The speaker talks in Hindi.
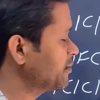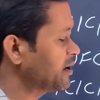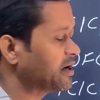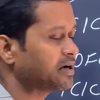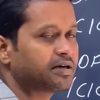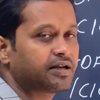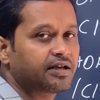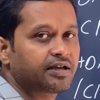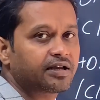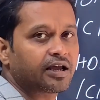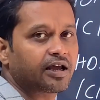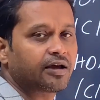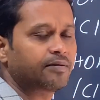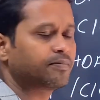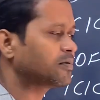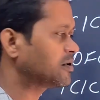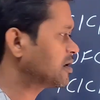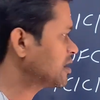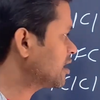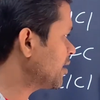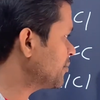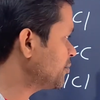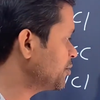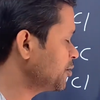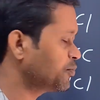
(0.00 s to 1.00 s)
मल्टी कैप
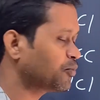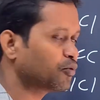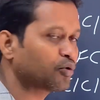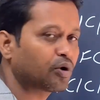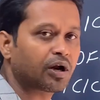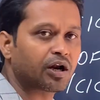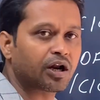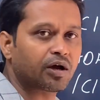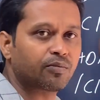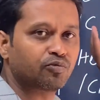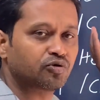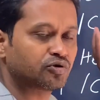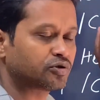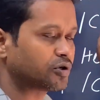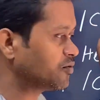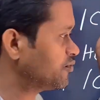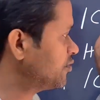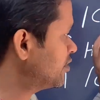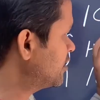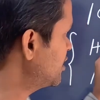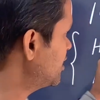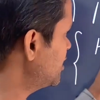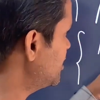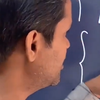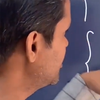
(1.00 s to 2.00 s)
काफ़ी पुराना म्यूचुअल
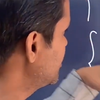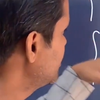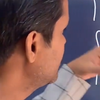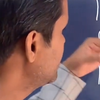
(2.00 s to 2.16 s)
फंड है